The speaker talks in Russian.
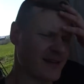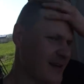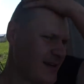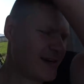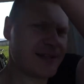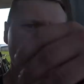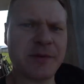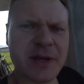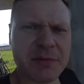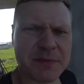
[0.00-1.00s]
Так,
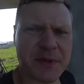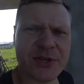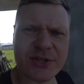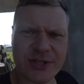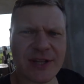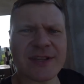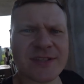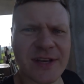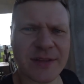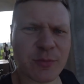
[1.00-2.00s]
хейтерами я обеспечен, жена
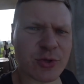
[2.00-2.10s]
таскает,